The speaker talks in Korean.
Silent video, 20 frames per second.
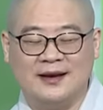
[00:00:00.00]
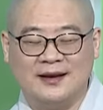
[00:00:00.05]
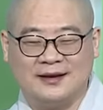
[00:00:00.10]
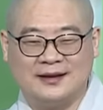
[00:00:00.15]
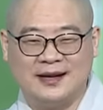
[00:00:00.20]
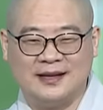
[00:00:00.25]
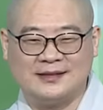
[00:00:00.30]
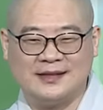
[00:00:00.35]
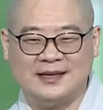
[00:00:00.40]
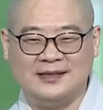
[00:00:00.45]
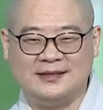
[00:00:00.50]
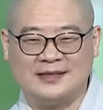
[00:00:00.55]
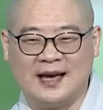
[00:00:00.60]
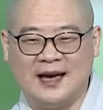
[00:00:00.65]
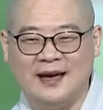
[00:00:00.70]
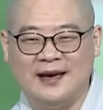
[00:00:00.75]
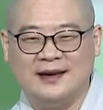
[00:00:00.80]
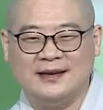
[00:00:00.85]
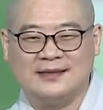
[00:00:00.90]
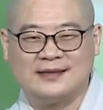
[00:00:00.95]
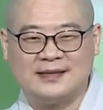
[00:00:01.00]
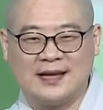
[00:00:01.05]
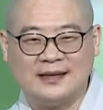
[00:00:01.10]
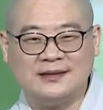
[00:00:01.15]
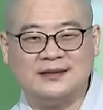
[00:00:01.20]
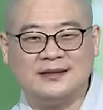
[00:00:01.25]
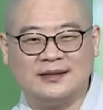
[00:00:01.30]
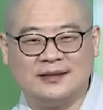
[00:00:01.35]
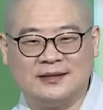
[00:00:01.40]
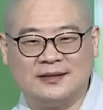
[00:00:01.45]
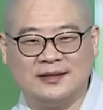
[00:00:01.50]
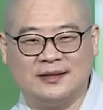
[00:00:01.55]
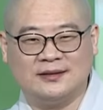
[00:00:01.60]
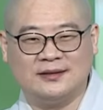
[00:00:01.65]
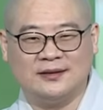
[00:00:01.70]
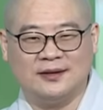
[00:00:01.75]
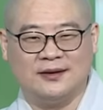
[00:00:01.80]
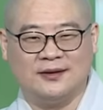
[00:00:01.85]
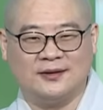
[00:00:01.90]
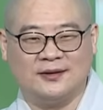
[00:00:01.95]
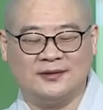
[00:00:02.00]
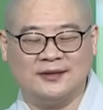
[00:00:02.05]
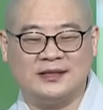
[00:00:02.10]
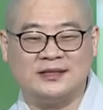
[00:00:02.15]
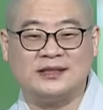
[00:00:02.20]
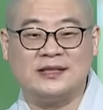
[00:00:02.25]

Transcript: 그래서 이제 산스크리트어로는